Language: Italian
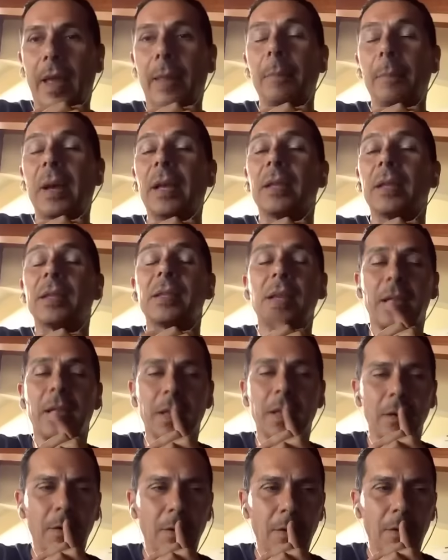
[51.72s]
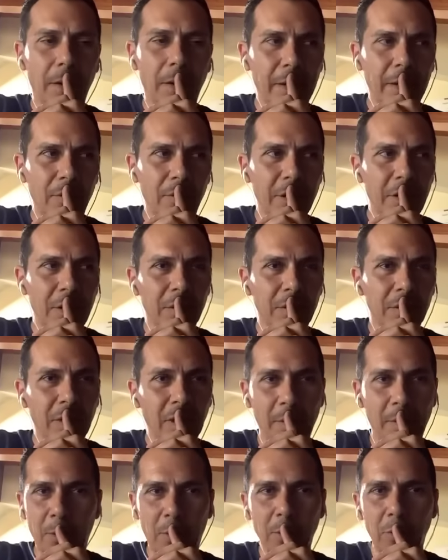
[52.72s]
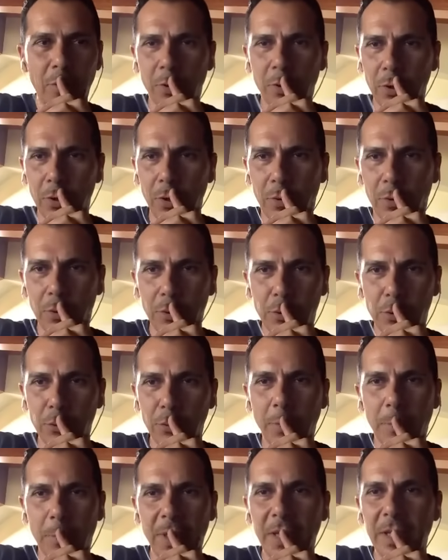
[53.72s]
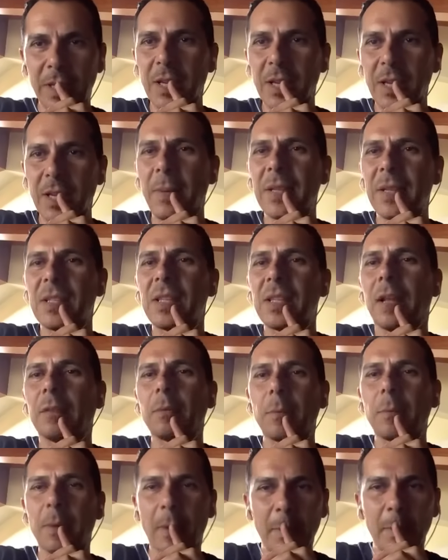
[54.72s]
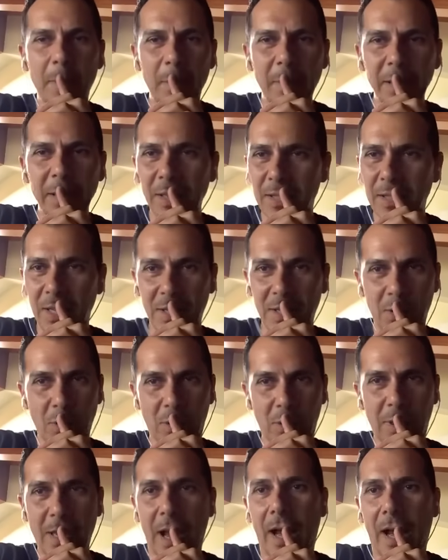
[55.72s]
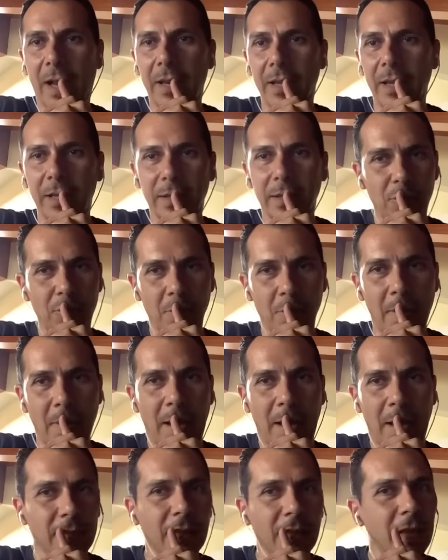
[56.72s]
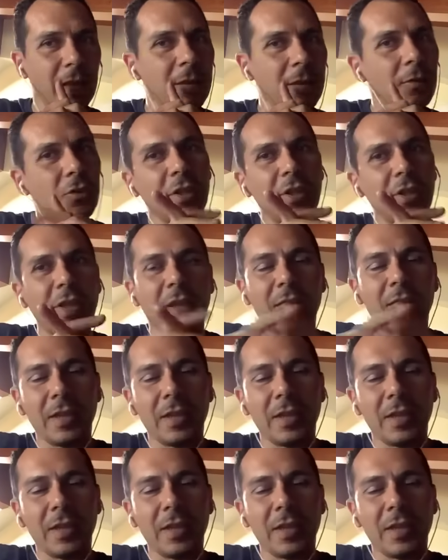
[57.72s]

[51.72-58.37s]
ma sai, io ero lì con te, ma non ti ho riconosciuto perché sei passato probabilmente senza occhiali su Marte mm. e, siamo,